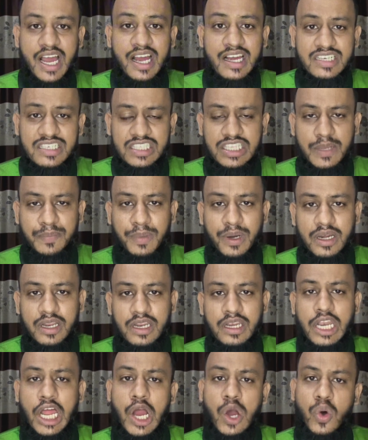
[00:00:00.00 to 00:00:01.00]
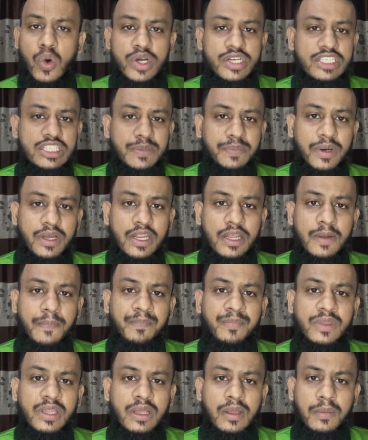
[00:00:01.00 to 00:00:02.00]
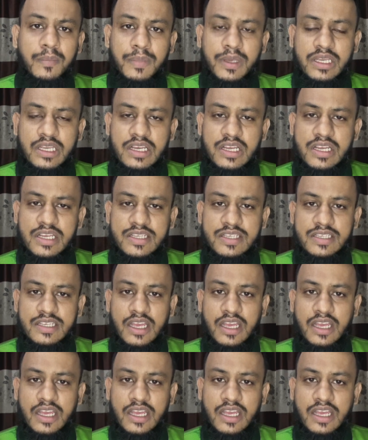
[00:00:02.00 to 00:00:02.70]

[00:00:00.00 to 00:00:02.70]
আসতে পারে নাও আসতে পারে বিকজ